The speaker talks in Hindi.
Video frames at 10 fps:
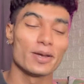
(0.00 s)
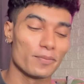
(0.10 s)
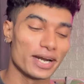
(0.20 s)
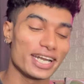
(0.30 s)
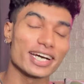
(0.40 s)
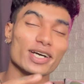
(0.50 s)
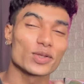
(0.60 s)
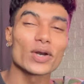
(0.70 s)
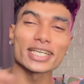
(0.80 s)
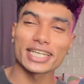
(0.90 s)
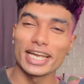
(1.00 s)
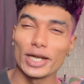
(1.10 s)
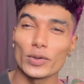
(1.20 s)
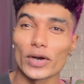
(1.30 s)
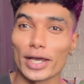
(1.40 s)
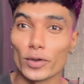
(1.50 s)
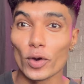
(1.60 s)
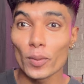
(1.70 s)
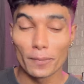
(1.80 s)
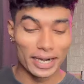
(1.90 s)
बट uh, थोड़ा सा लेट हुआ आई
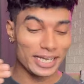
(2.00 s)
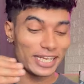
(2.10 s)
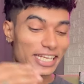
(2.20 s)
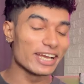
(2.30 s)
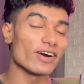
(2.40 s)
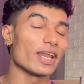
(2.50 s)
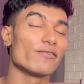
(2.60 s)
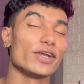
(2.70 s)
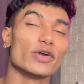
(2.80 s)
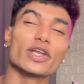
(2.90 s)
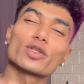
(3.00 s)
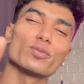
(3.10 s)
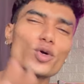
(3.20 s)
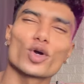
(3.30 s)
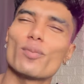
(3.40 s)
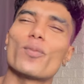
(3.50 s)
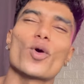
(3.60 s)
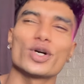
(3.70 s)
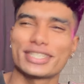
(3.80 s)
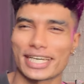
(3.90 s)
नो बट ये वाला वीडियो ना तुम लोगों को
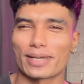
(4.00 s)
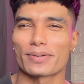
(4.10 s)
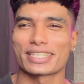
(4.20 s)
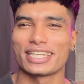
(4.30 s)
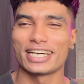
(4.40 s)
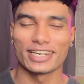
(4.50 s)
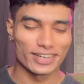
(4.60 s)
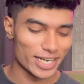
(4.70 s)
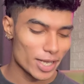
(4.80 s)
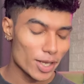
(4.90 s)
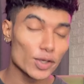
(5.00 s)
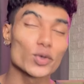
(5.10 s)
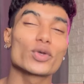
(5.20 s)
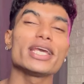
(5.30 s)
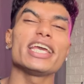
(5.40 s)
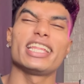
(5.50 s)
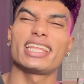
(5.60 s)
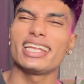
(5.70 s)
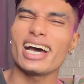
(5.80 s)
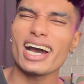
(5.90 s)
बहुत ज़्यादा पसंद आने वाला है क्योंकि
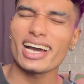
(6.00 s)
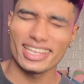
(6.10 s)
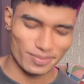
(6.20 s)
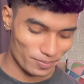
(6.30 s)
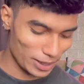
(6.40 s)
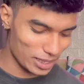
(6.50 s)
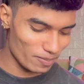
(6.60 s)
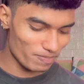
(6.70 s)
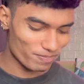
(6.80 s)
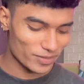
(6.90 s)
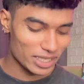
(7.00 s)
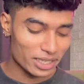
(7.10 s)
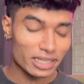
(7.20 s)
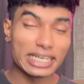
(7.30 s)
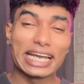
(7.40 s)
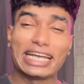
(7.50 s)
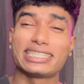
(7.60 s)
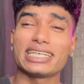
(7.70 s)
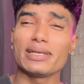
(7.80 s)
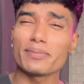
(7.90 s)
इतना मतलब
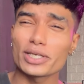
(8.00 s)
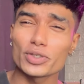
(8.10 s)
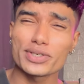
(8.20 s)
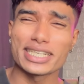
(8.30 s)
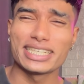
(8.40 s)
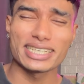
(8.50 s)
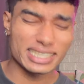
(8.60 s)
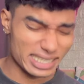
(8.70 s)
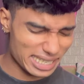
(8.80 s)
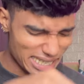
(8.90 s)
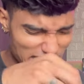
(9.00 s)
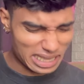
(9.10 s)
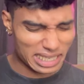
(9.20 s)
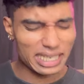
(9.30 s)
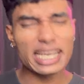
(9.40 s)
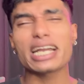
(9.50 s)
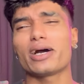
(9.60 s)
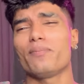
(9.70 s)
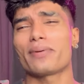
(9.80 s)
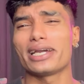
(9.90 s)
एच एन एम के जो टी शर्ट्स है इतने
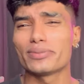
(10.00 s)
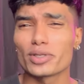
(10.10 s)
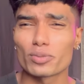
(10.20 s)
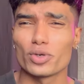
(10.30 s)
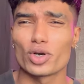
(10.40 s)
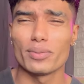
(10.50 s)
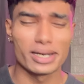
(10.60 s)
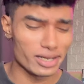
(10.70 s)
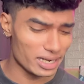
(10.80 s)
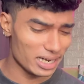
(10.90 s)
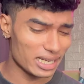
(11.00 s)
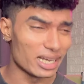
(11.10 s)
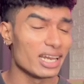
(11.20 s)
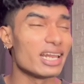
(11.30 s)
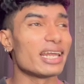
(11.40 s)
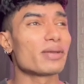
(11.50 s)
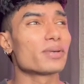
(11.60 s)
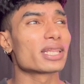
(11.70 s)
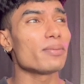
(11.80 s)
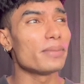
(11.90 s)
कम प्राइस में तुम लोगों को मिलने वाले ना लाइक
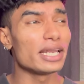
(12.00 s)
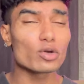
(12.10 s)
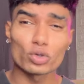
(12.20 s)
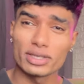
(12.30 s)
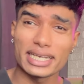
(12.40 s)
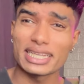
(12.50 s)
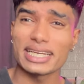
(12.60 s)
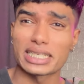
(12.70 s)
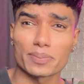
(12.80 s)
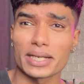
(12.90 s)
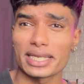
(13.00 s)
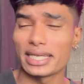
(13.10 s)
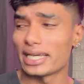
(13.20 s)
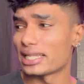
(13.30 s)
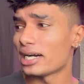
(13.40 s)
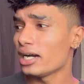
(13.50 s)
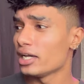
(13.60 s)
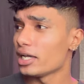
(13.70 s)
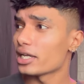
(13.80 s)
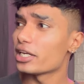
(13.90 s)
मतलब मैंने खुद ने इतना एक्सपेक्ट नहीं किया था
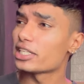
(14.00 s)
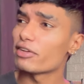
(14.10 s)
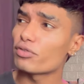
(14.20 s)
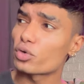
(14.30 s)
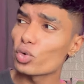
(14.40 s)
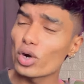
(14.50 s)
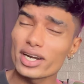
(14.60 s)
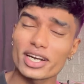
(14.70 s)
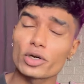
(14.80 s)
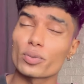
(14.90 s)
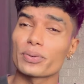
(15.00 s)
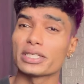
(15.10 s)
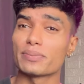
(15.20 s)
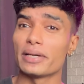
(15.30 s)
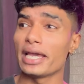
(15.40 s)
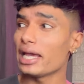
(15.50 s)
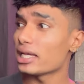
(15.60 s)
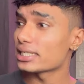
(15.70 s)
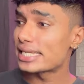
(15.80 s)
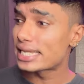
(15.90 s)
कि सिर्फ टू हंड्रेड रुपीज़ में
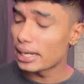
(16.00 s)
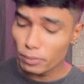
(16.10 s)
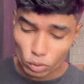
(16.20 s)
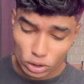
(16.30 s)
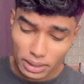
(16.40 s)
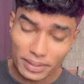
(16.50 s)
सेम टू सेम